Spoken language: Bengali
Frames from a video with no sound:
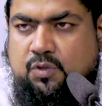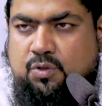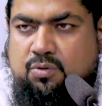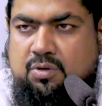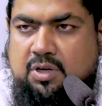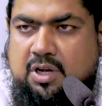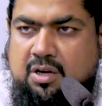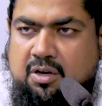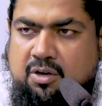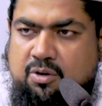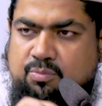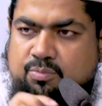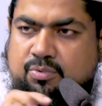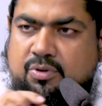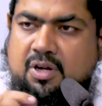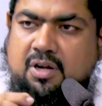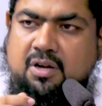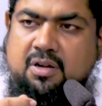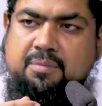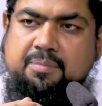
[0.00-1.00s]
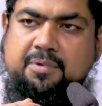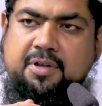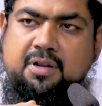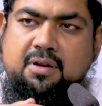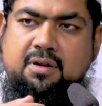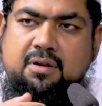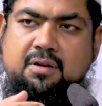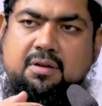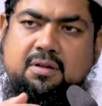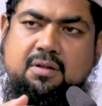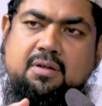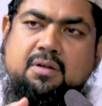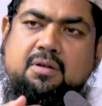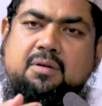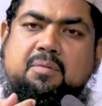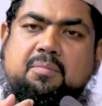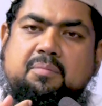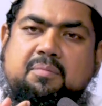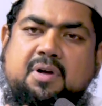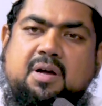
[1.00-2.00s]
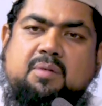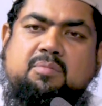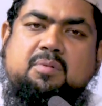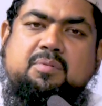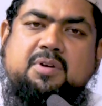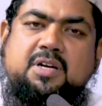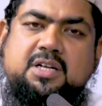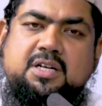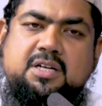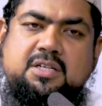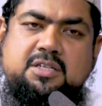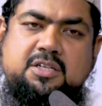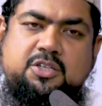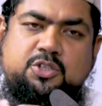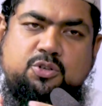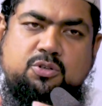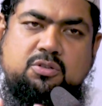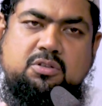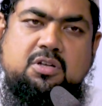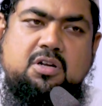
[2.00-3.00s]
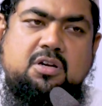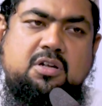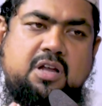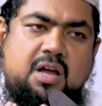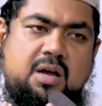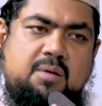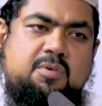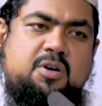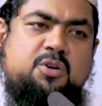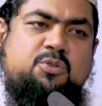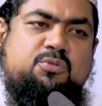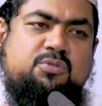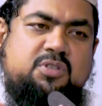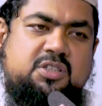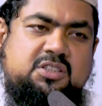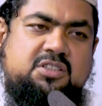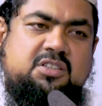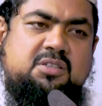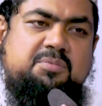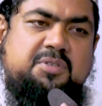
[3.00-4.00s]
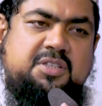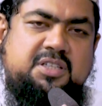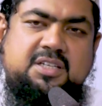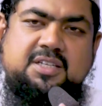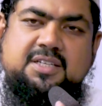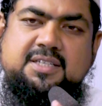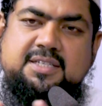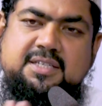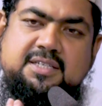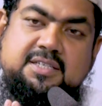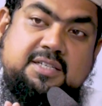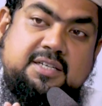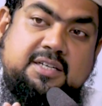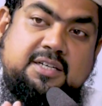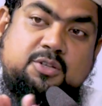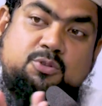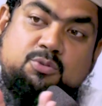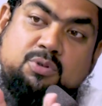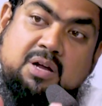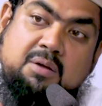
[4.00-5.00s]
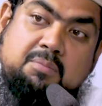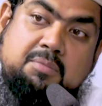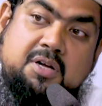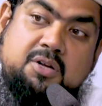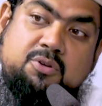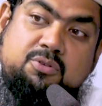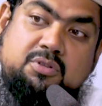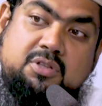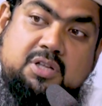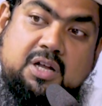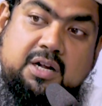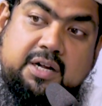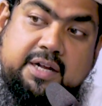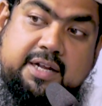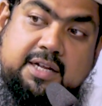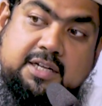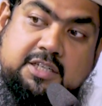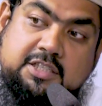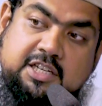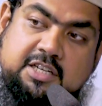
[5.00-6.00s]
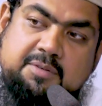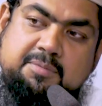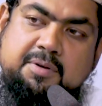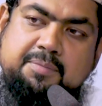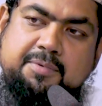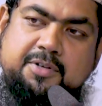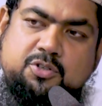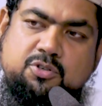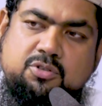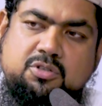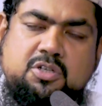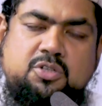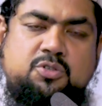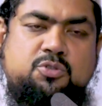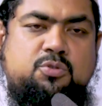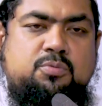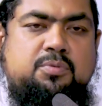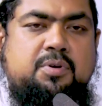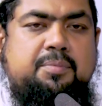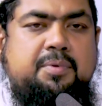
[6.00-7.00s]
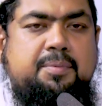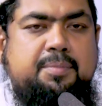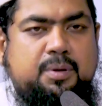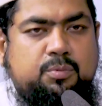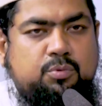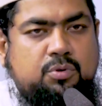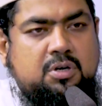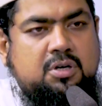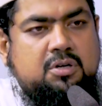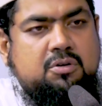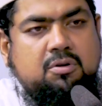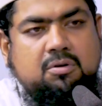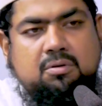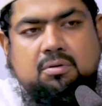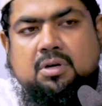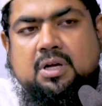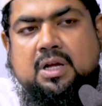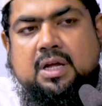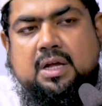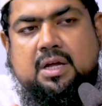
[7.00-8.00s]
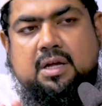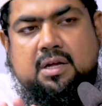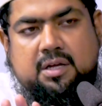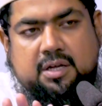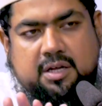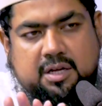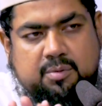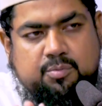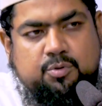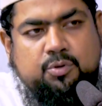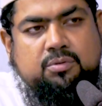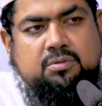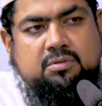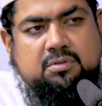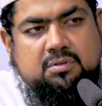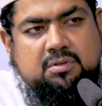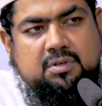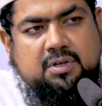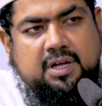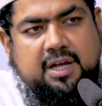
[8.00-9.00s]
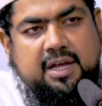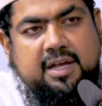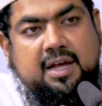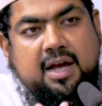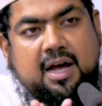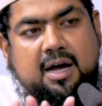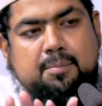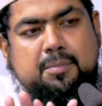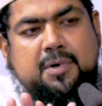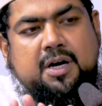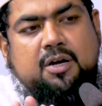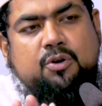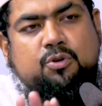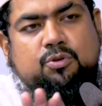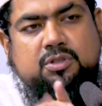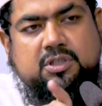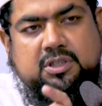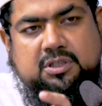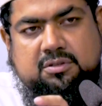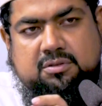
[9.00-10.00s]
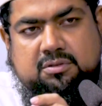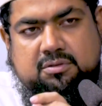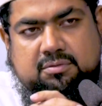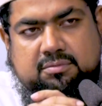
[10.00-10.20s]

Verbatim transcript: তখন আল্লাহ রব্বুল আলমিন মা বাবার কাছে সন্তানকে আমানত হিসাবে দিয়েছেন যে কিন্তু আমানত তাকে সেইভাবে যথাযথভাবে ব্যবহার করো এবং এই আমানতের